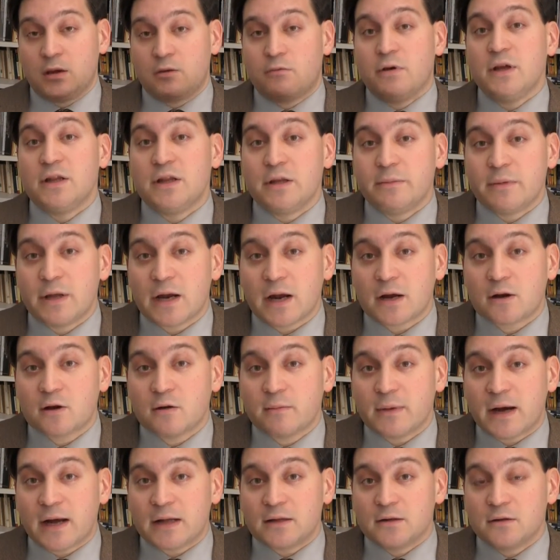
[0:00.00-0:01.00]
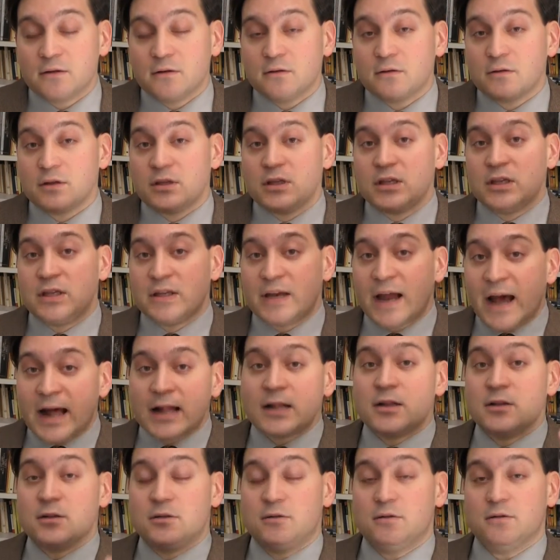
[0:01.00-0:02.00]
Quindi mi raccomando, in
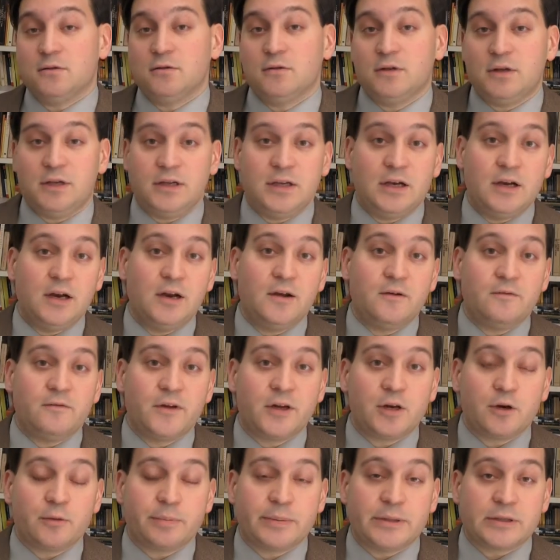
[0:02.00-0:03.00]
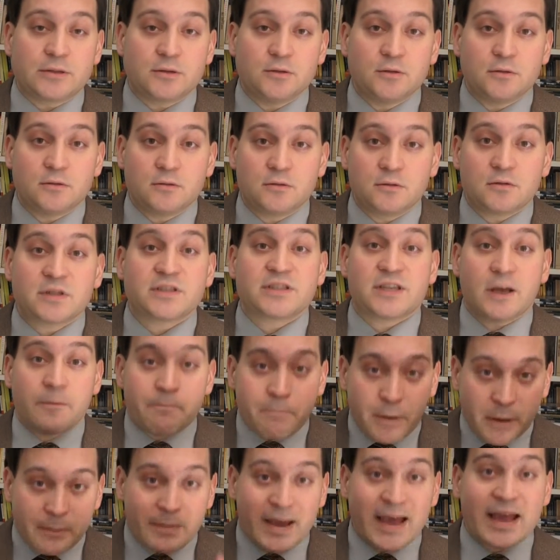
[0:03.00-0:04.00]
alto il vero perdono, è
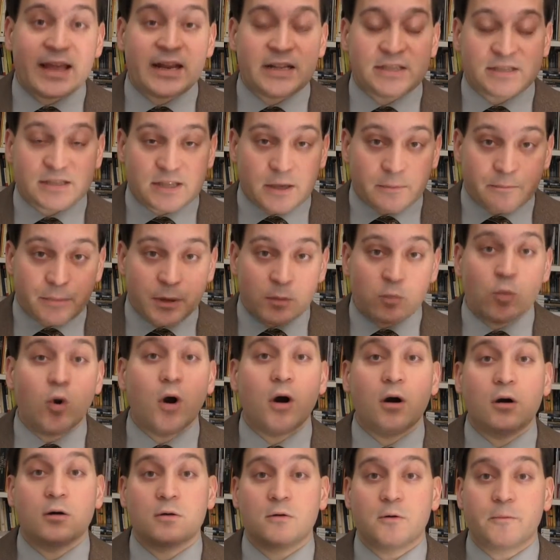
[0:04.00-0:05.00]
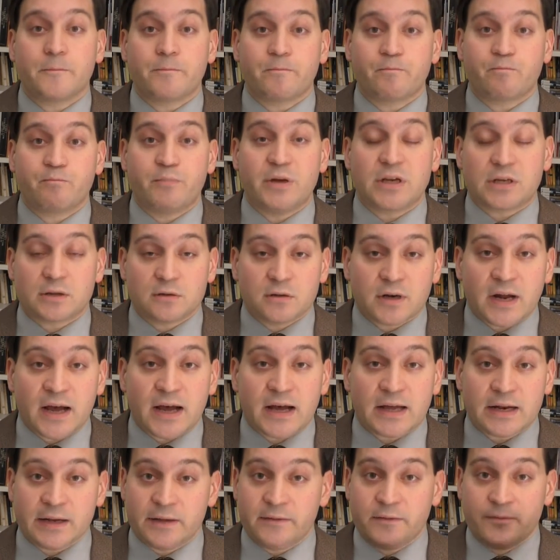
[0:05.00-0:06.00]
sempre bene, è sempre buono
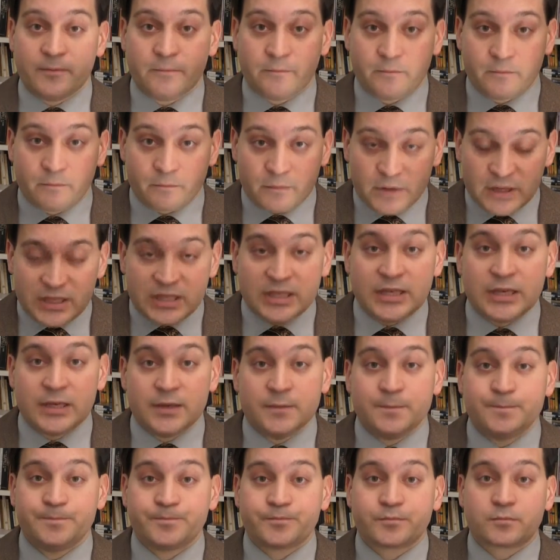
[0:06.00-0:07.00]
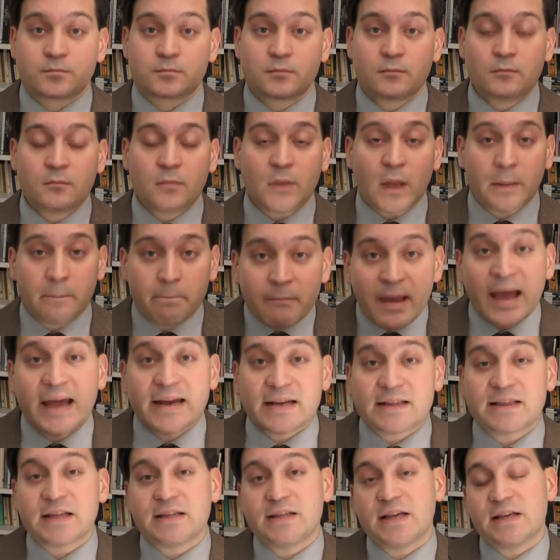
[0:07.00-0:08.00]
perdonare chi
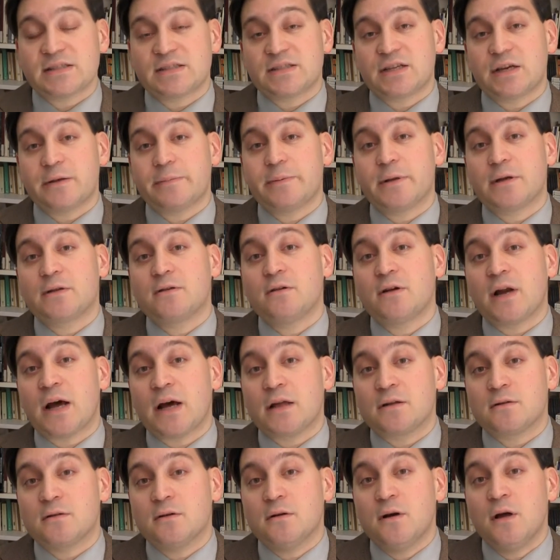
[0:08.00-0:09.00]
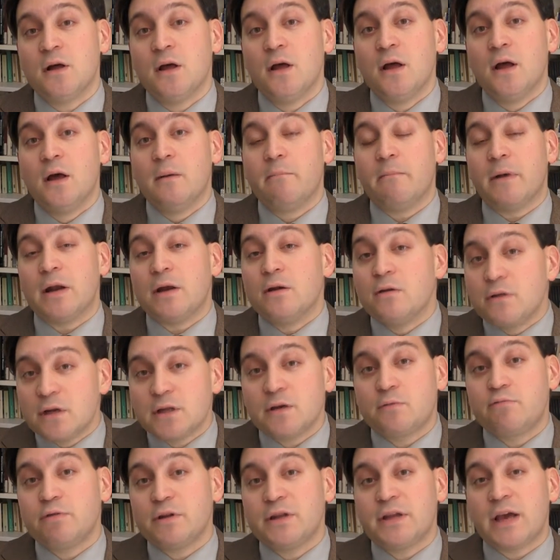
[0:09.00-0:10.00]
merita di essere perdonato, ma non
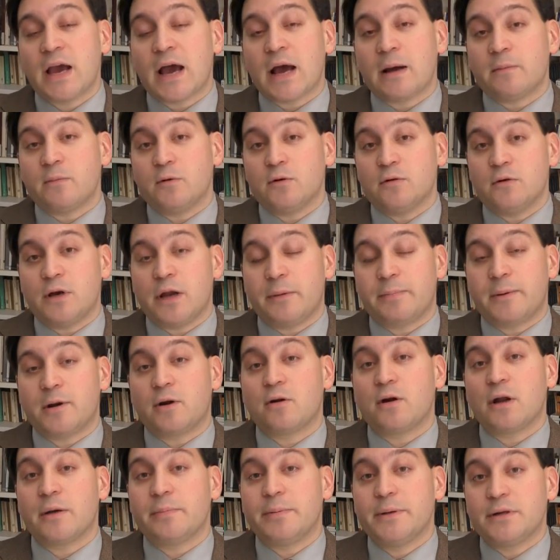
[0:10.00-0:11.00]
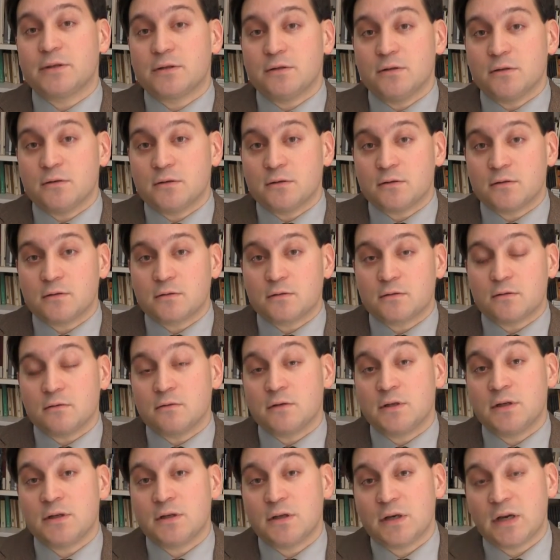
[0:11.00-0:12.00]
inquiniamo la parola perdono
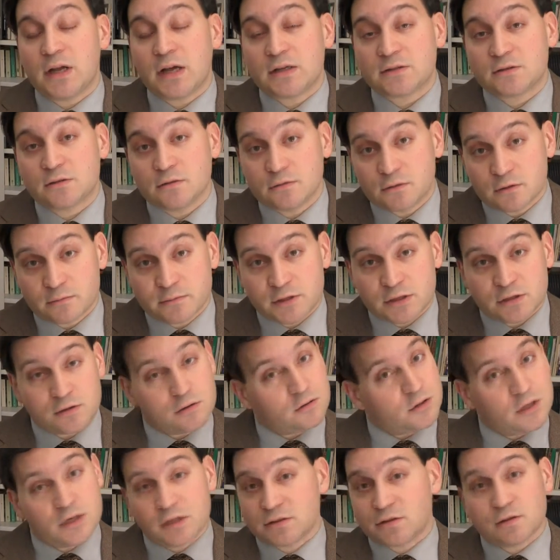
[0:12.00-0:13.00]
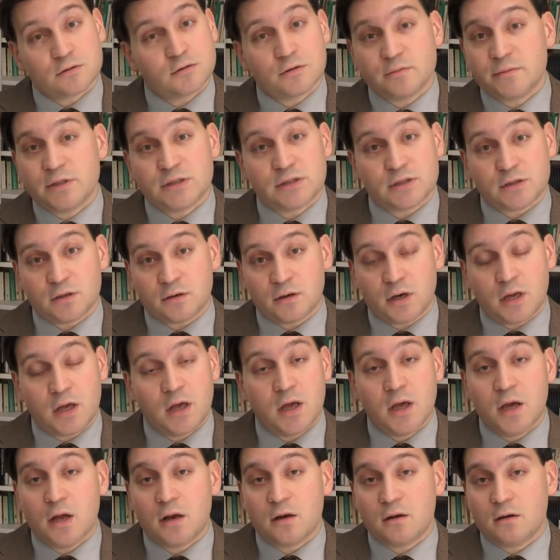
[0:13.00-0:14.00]
con la sottomissione. La
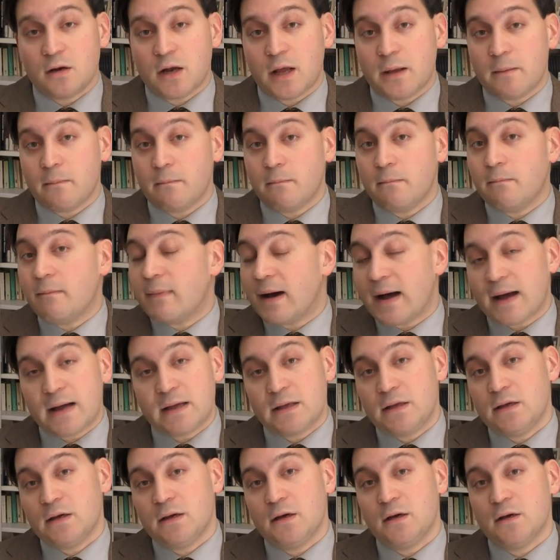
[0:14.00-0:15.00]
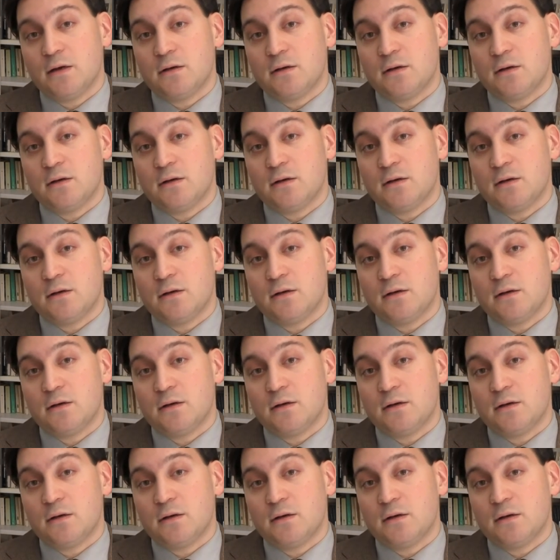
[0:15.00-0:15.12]
sottomissione non è mai,